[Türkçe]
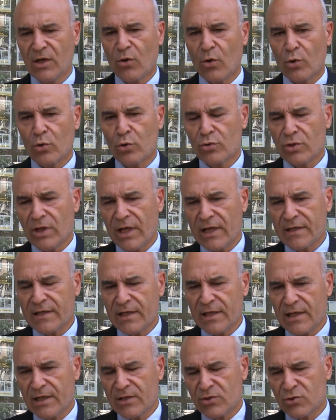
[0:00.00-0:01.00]
Onunla
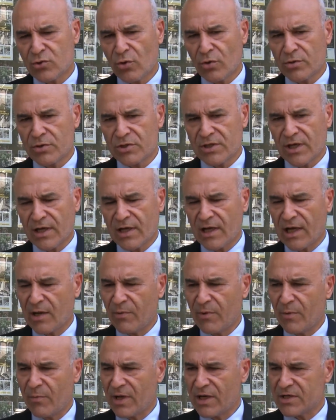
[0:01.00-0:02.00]
ilgili son işte
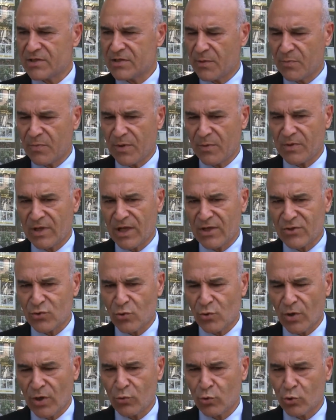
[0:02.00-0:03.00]
Kahramanmaraş depreminden
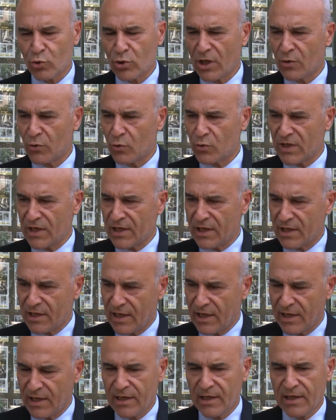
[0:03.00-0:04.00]
sonra yurtların
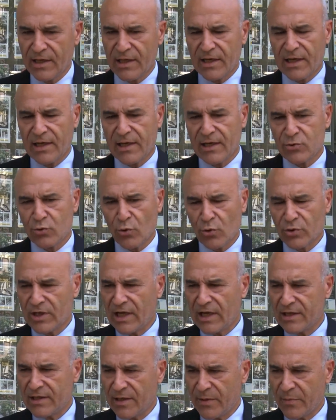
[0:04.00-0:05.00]
özellikle e, çok
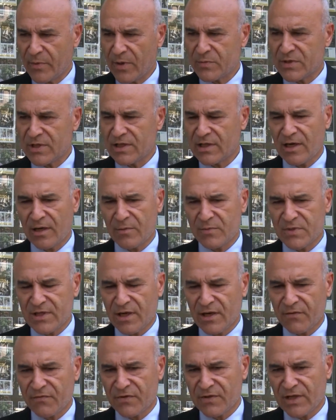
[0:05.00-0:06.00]
değerli depremzedelerimiz
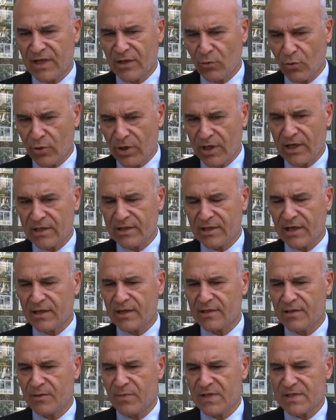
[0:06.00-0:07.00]
tarafından oraya
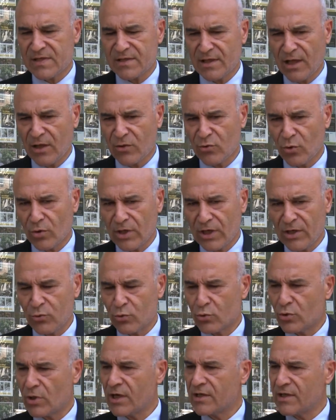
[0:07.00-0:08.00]
nakledilmesinden dolayı
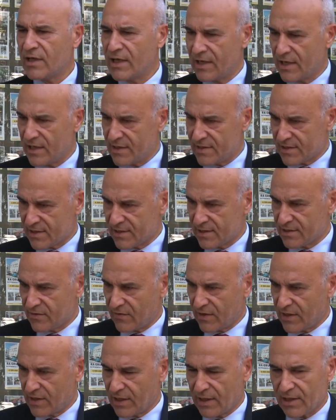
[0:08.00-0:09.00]
yurtlarda ilgili sıkıntı
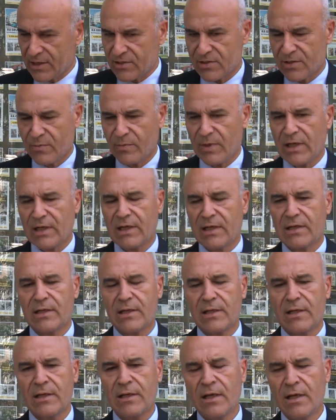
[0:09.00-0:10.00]
var yerleştirmeyle
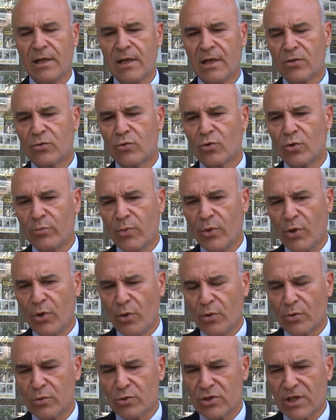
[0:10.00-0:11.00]
ilgili. Durum böyle
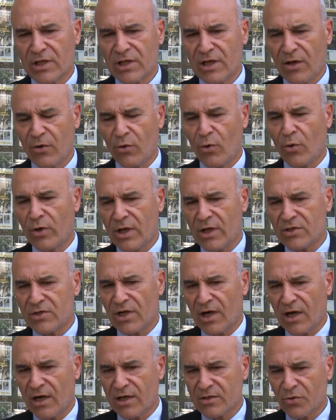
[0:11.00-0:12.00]
olunca da
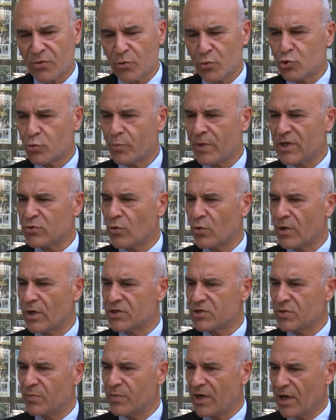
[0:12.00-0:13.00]
öğrenciler artık 3-5
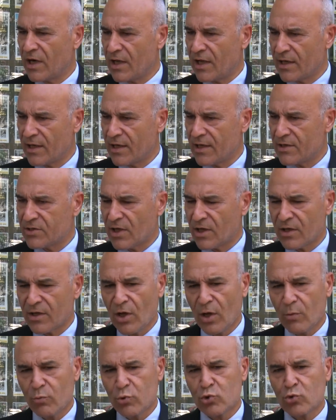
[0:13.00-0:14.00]
öğrenci bir araya gelecek.
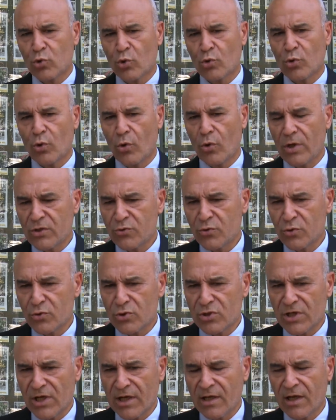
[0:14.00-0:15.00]
Bu sorunu öyle
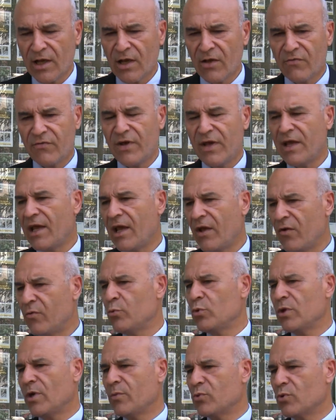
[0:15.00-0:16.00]
çözecek ve ev
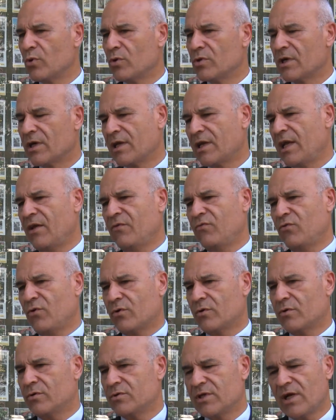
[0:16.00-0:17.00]
bulamıyorlar. Ev yok.
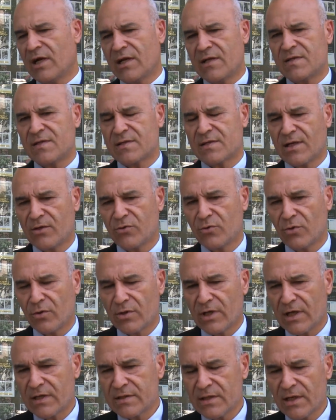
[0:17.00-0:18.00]
Çaresiz
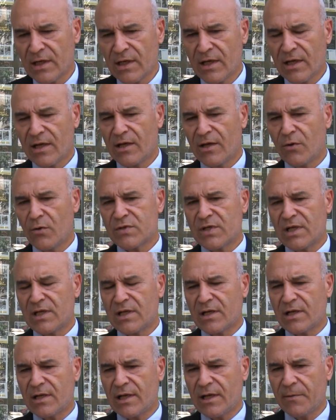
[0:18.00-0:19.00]
kalıyorlar. E,
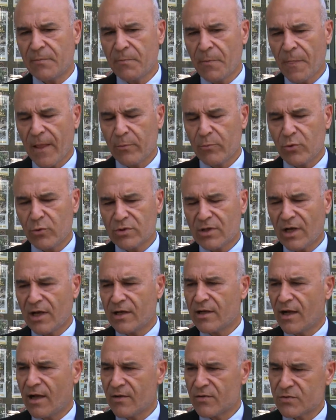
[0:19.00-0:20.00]
özellikle bu
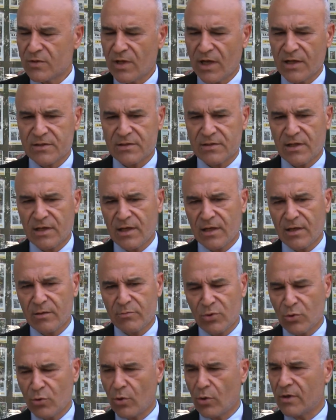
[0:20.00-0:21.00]
tiny house'lar, e,
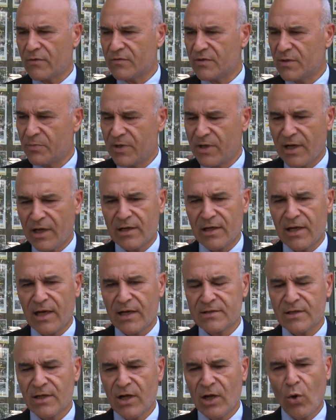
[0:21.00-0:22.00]
bungalov tipi
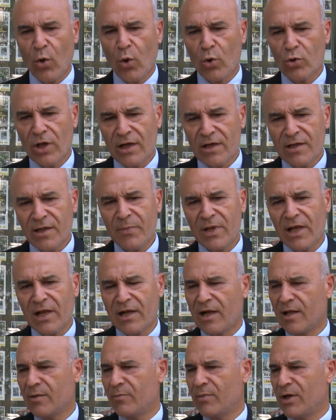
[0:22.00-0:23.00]
yerler onlarda bile
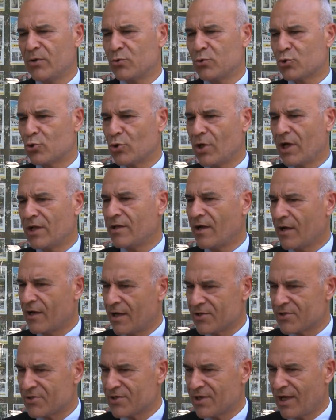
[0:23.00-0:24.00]
kalmayı düşünen,
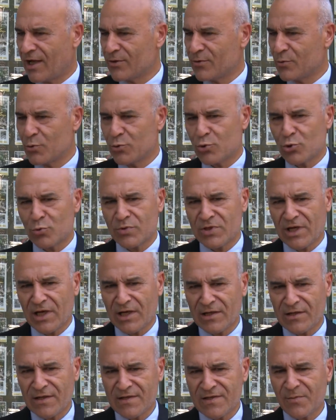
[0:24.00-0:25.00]
araştıran, ucuz bir
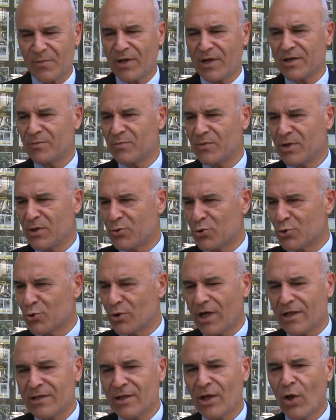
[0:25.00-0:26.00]
şekilde nasıl barınırım diye
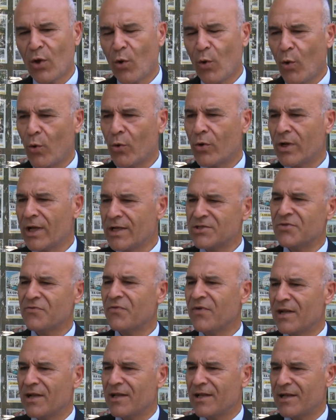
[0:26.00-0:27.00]
düşünen öğrenci
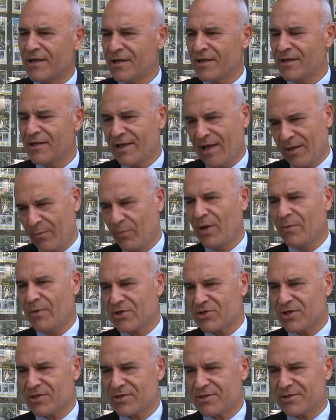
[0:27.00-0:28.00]
velileri gelmeye
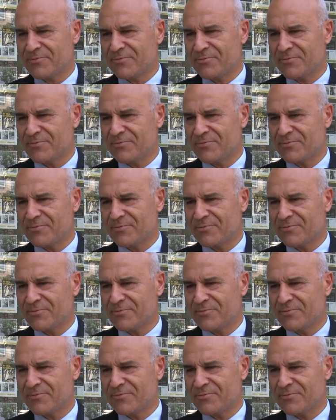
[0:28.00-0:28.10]
başladı.